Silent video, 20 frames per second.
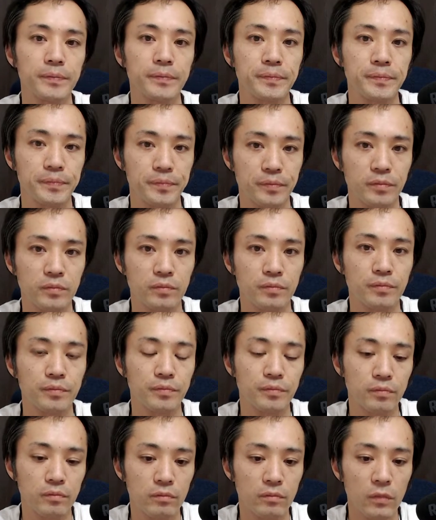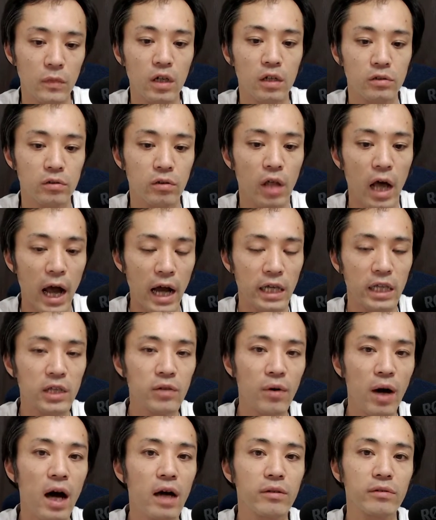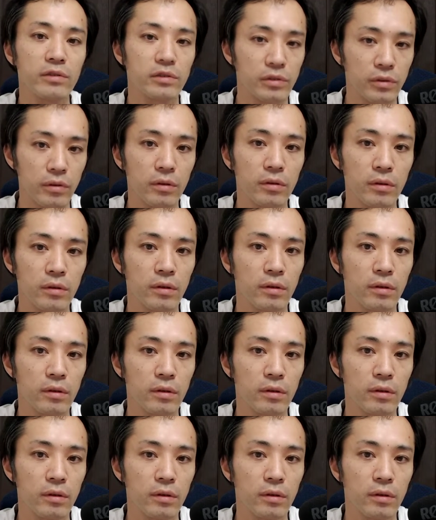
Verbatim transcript: うん。だからその空きはあるんですよ。